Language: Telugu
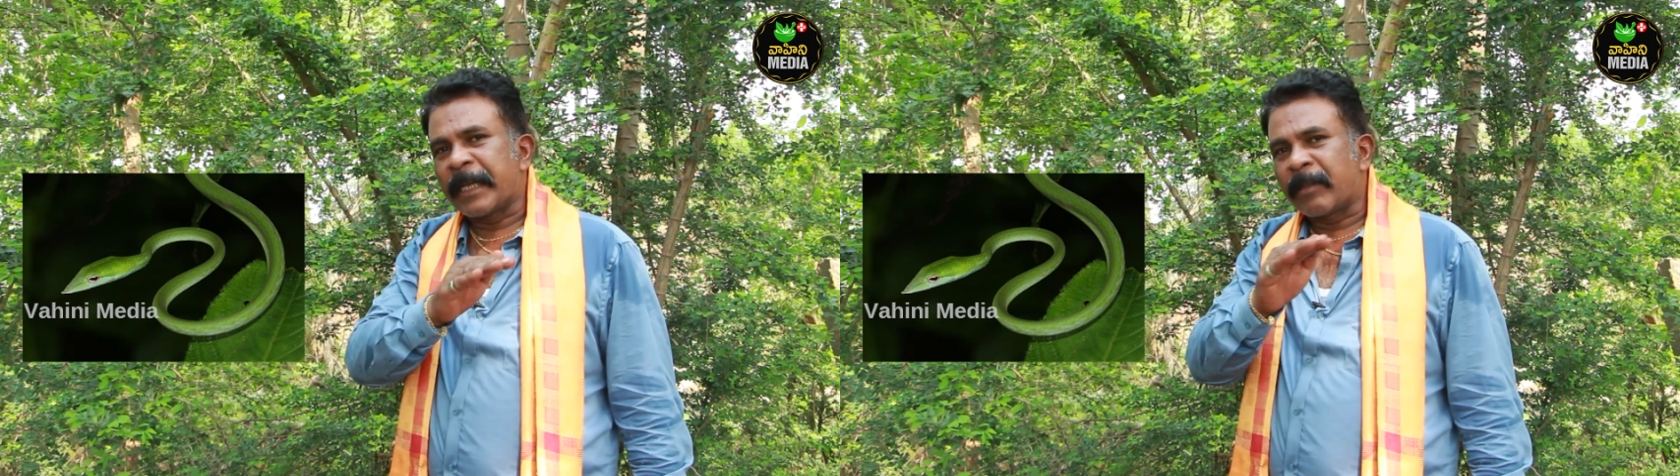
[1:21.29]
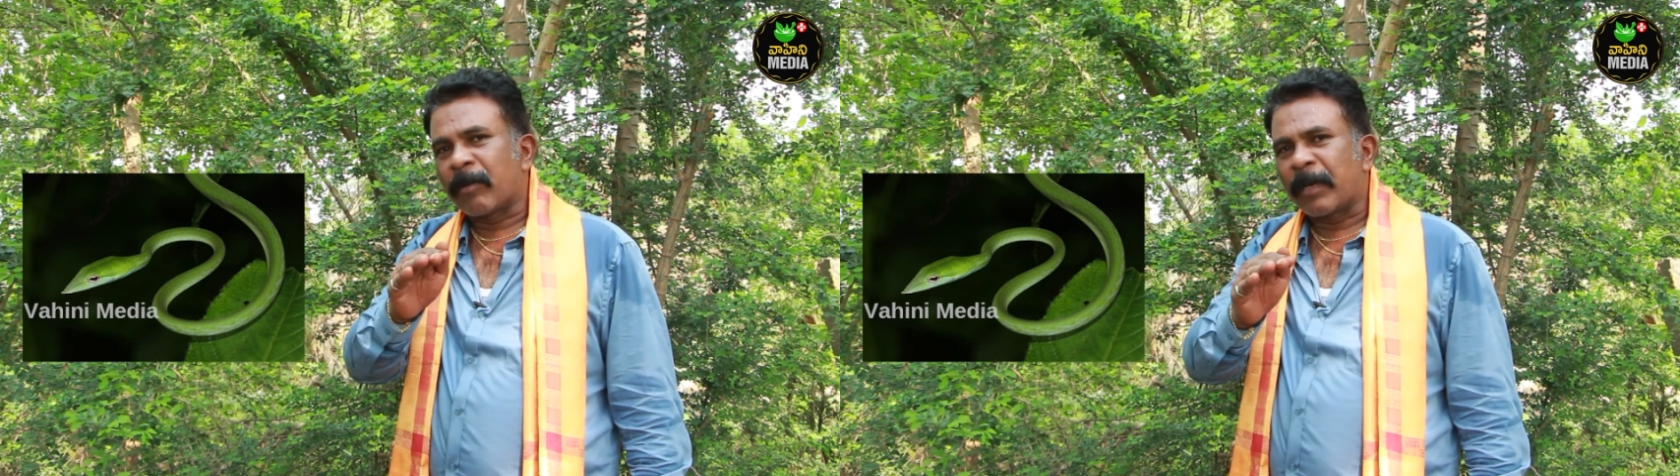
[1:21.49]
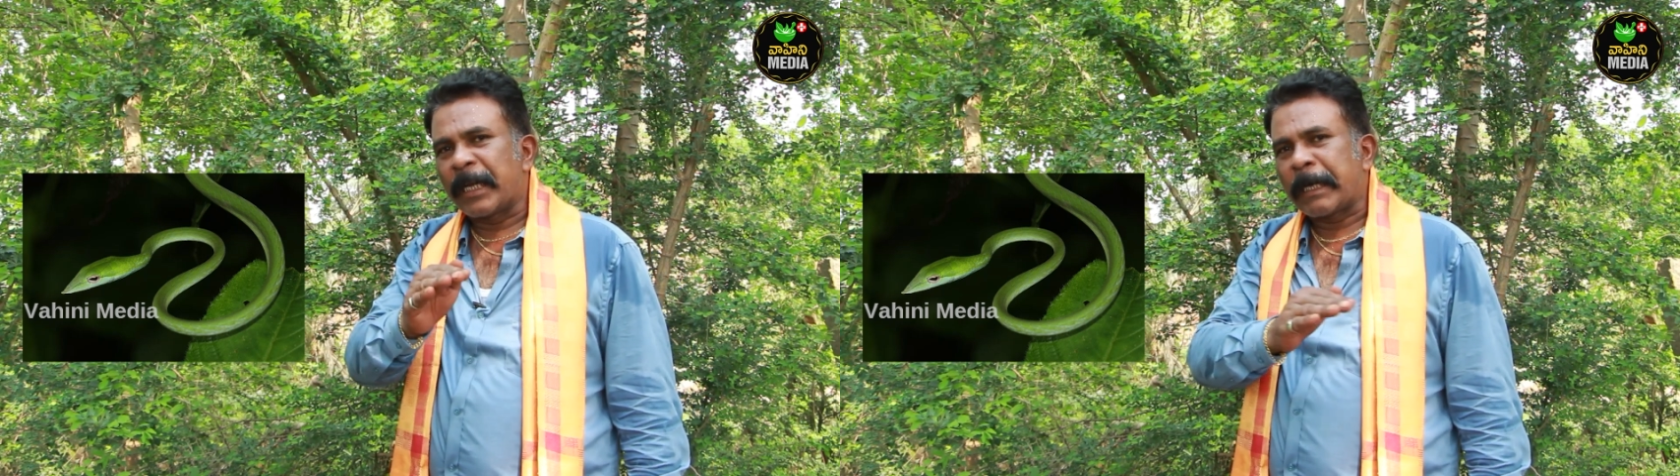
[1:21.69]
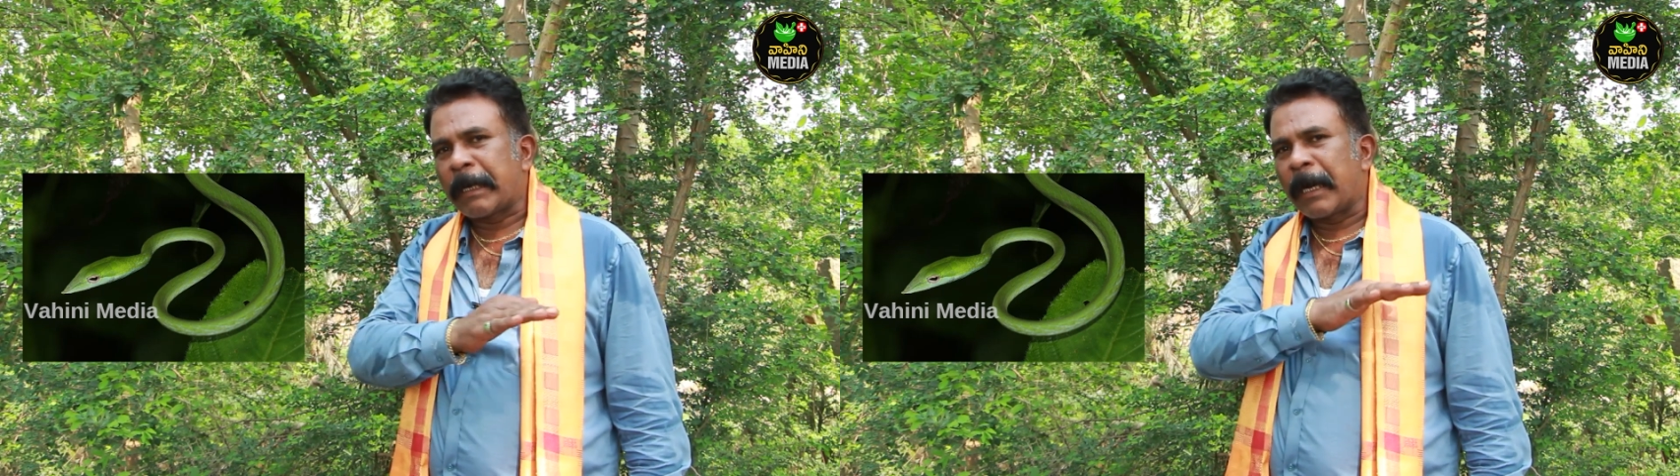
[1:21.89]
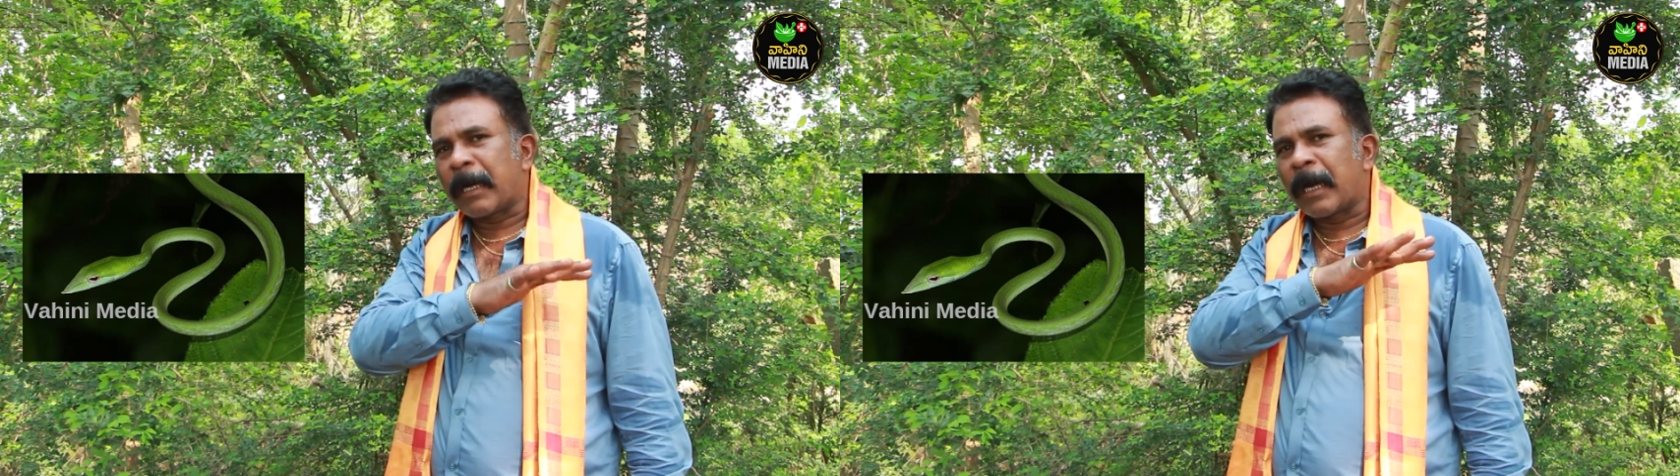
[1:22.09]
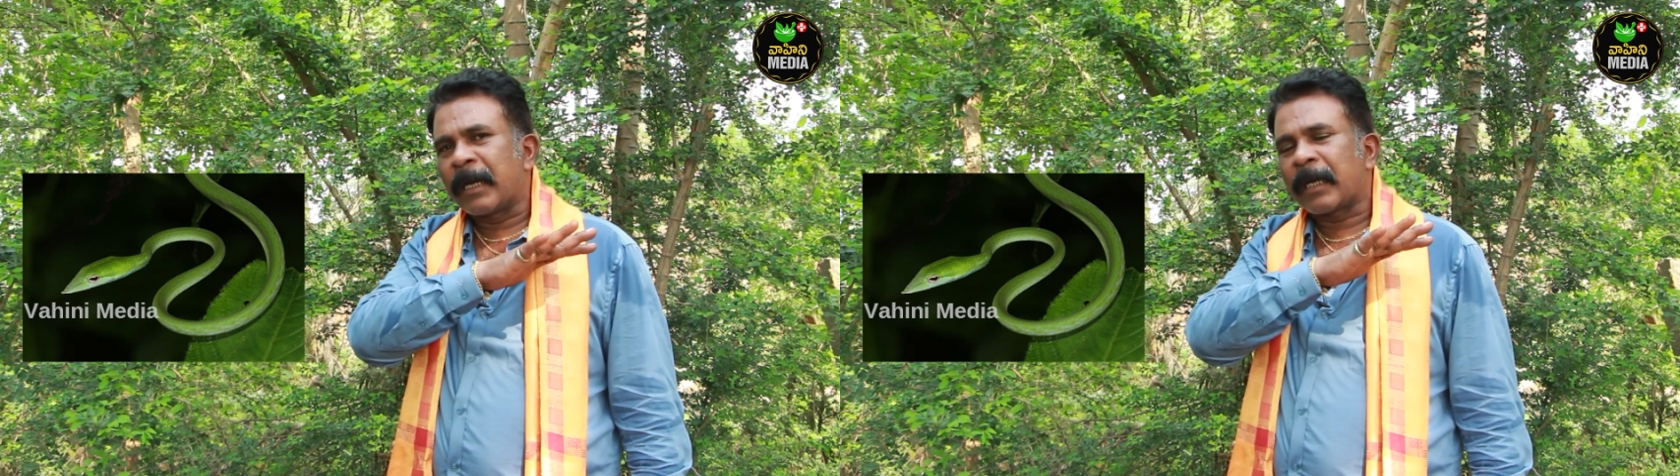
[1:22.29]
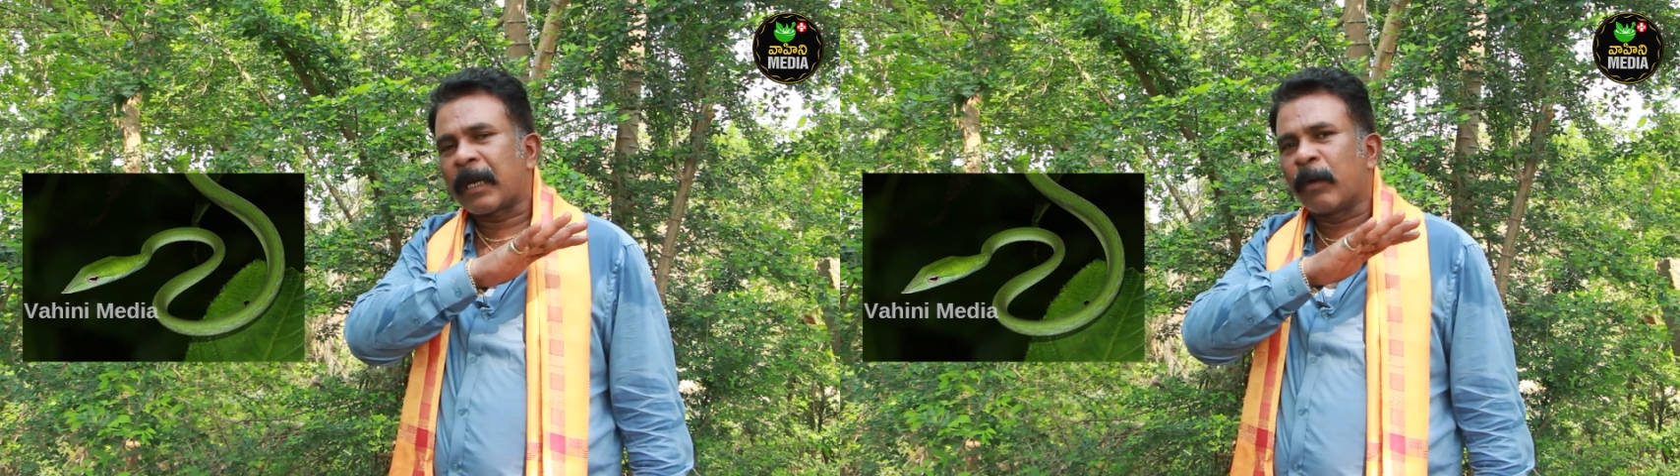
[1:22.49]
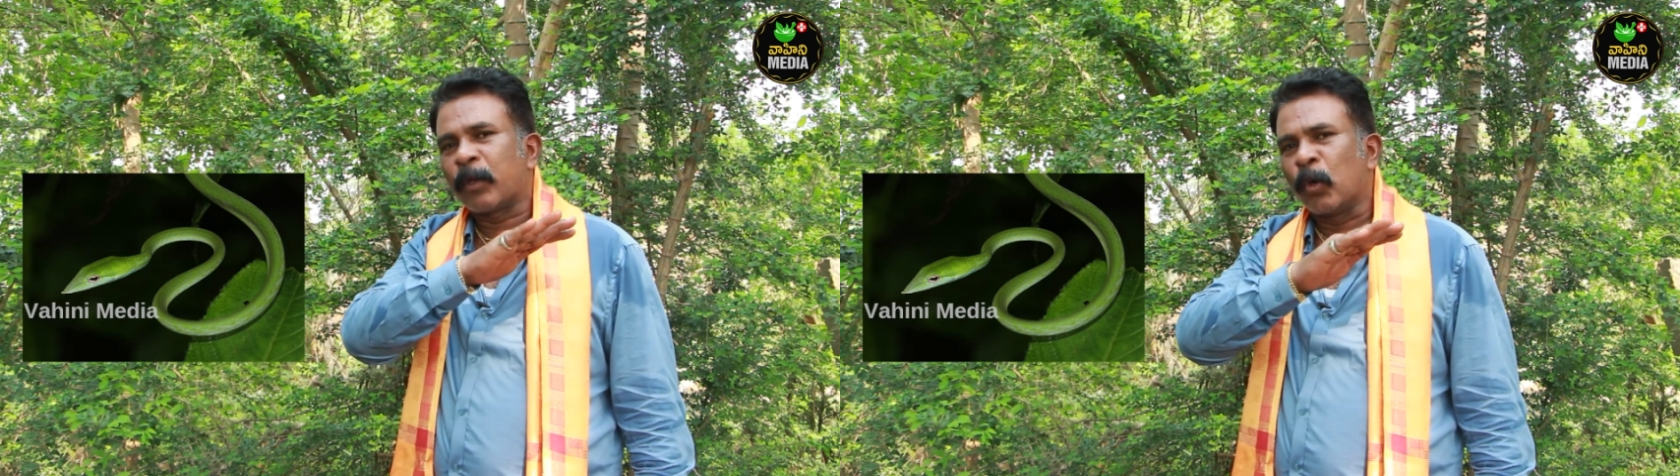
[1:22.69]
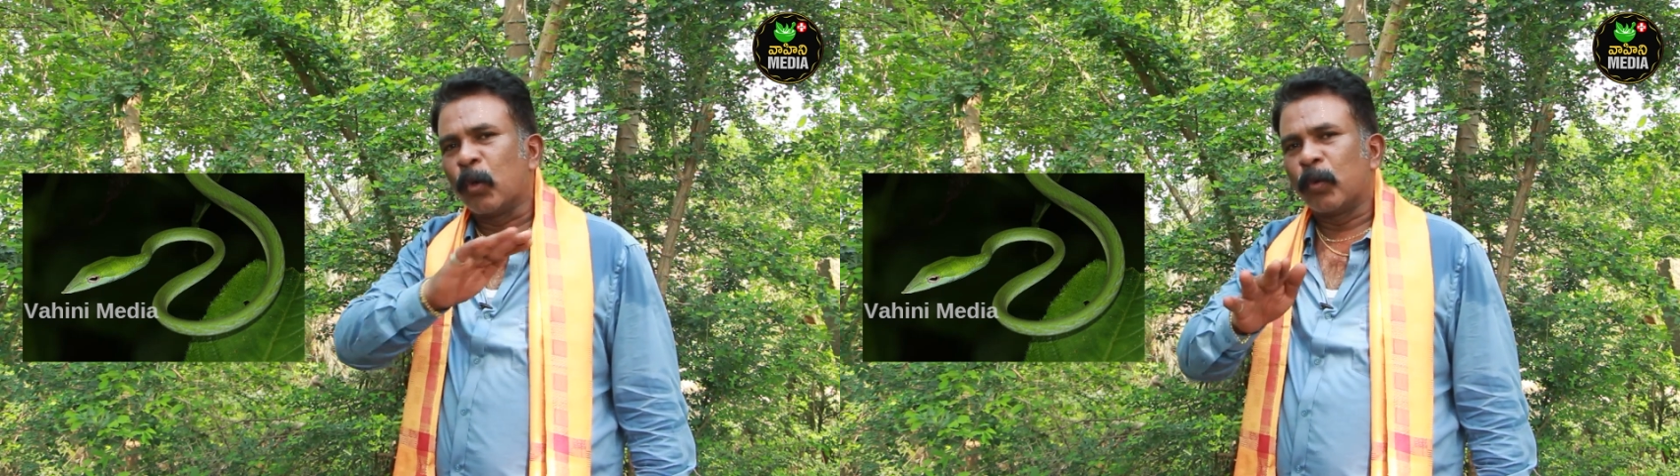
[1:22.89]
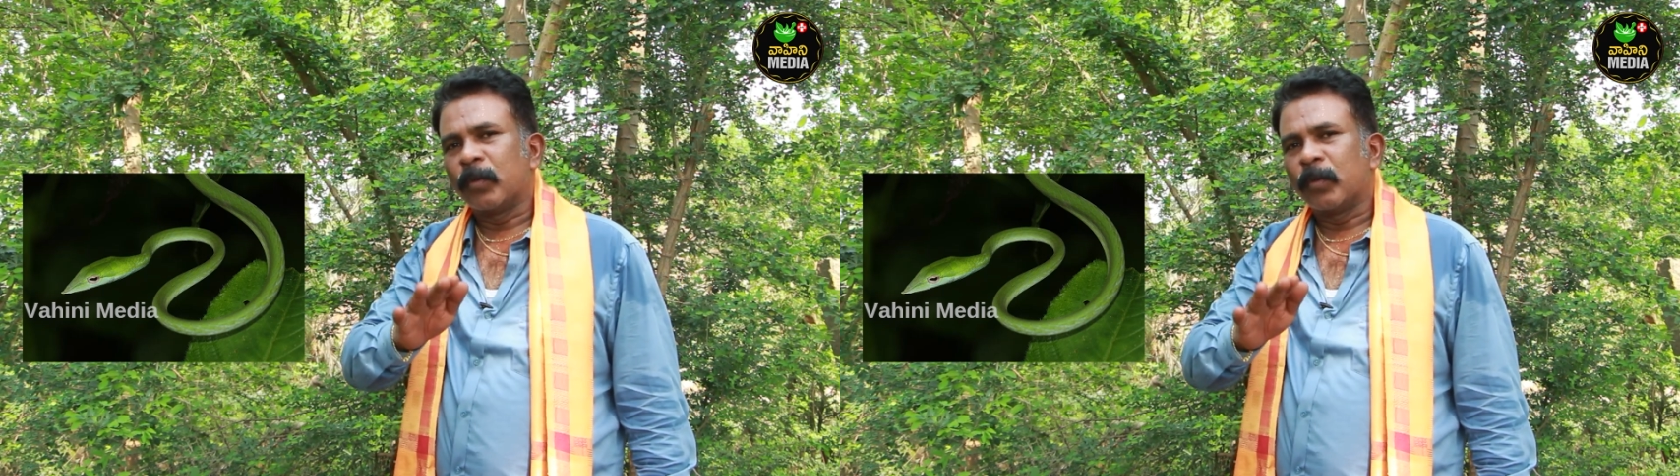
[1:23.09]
చేతులు కానీ ఎక్కడ కానీ కరవదు